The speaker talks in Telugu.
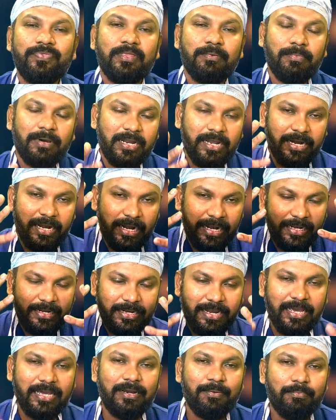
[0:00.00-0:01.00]
మన
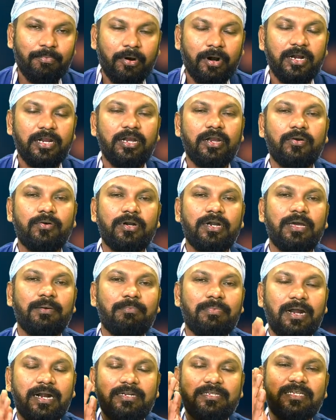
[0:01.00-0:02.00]
ఎంటైర్ బాడీలో ఉండే
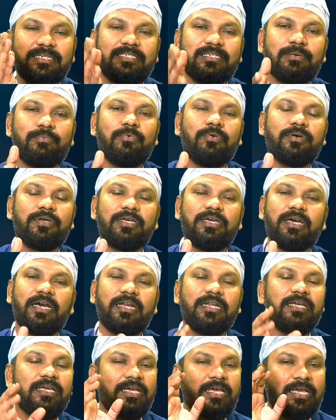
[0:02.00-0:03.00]
బ్లడ్ సిస్టంలోకి కానీ